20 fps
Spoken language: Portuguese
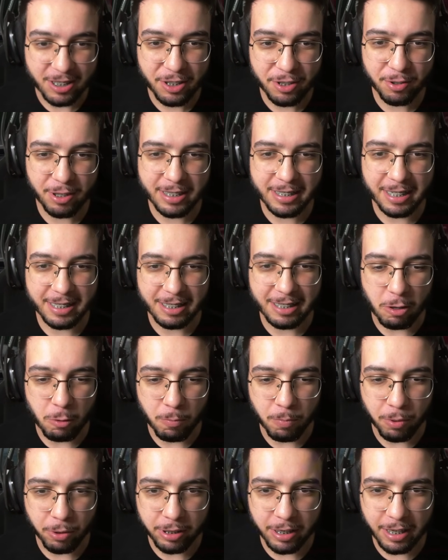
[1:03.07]
se eu adiantar um
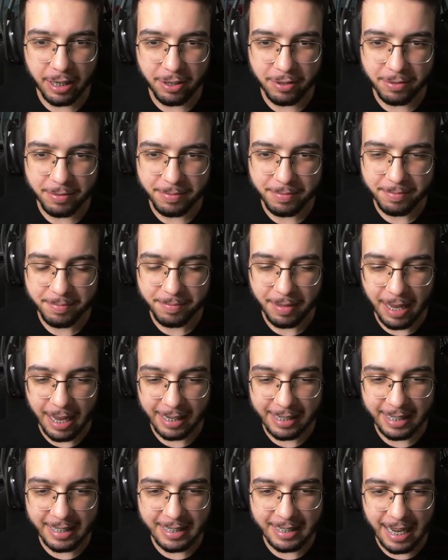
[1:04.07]
pouquinho,
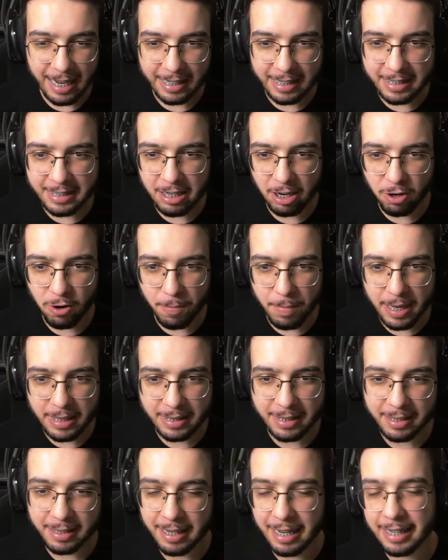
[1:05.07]
Aqui, aqui já
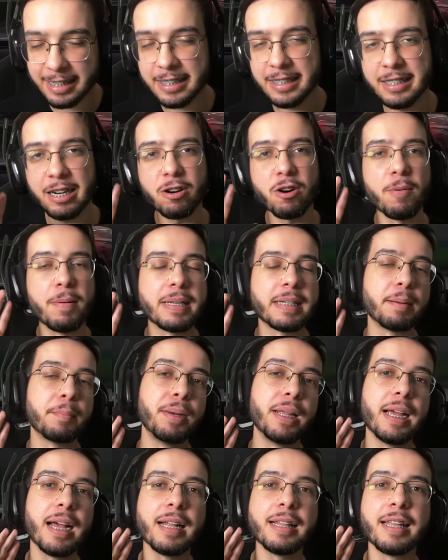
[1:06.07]
começa, aqui já começa a
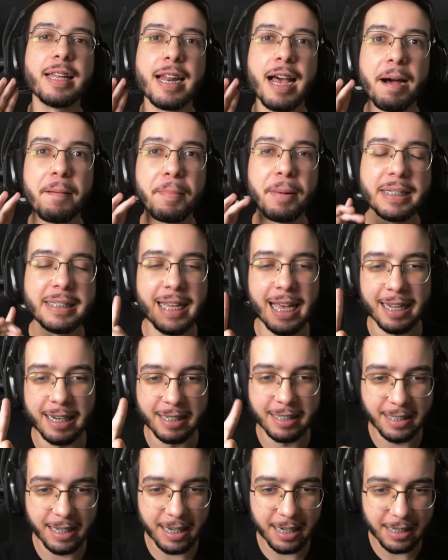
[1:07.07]
brincadeira, rapaziada.
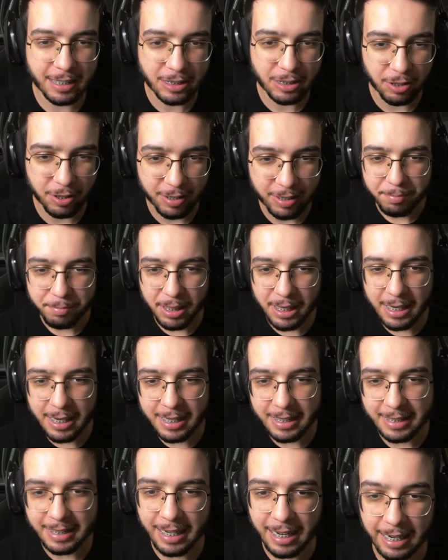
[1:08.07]
Se liga só.
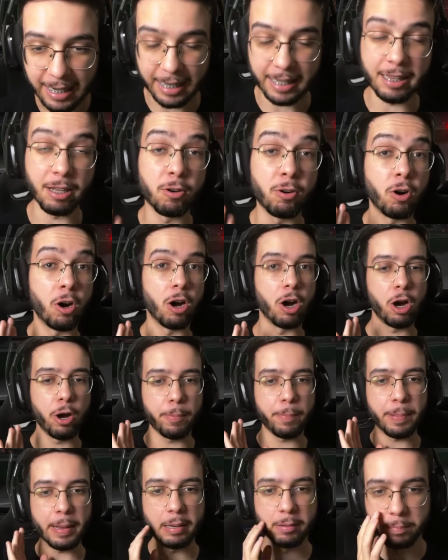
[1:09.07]
Beleza, aqui tá um,
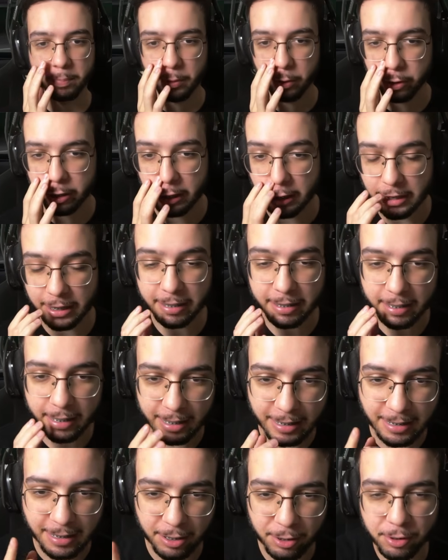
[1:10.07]
opa, um pouquinho de
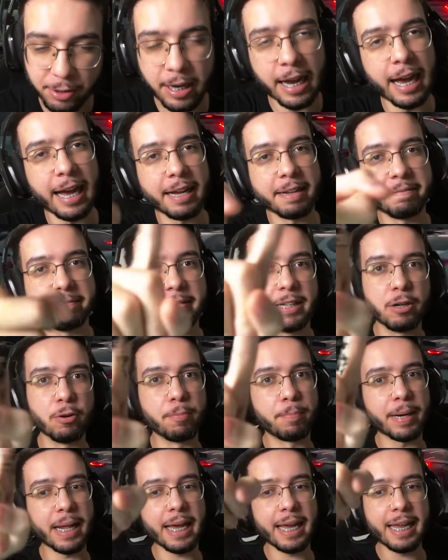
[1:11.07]
trânsito. Ha, não
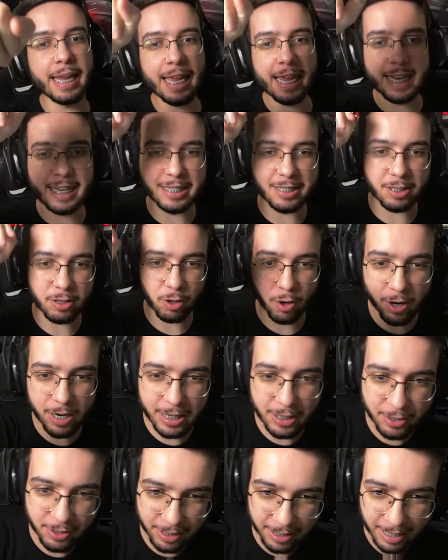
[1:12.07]
para eles. Olha
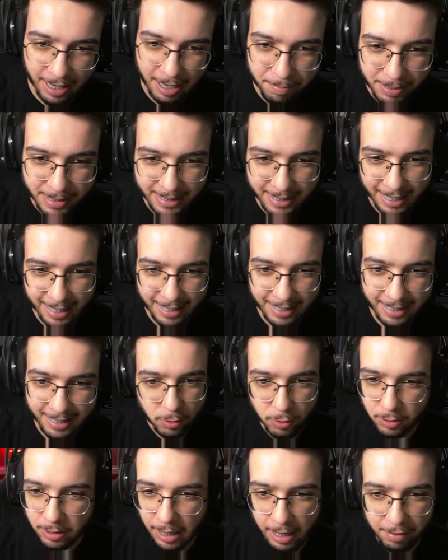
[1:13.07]
isso aqui, rapaziada.
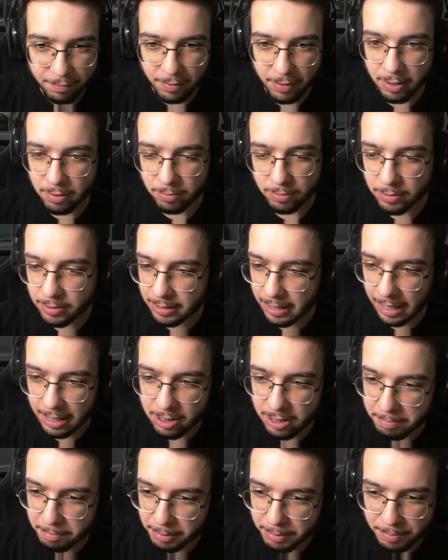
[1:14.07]
Os caras vão, os caras
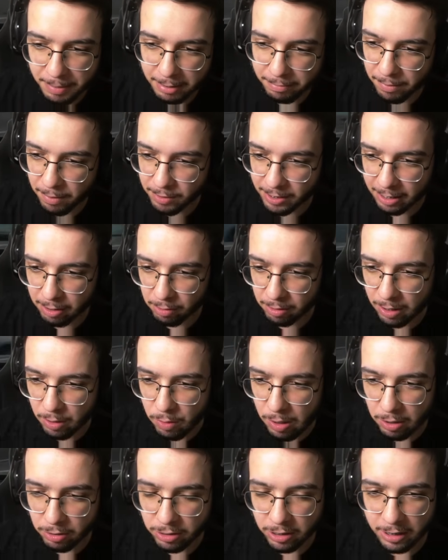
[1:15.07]
simplesmente vão. Vou até colocar o
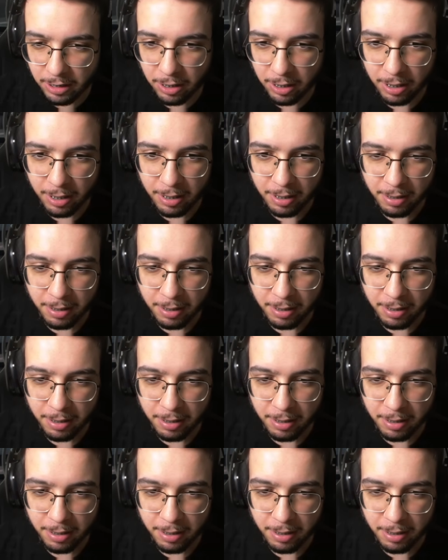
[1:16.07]
áudio aqui, ó.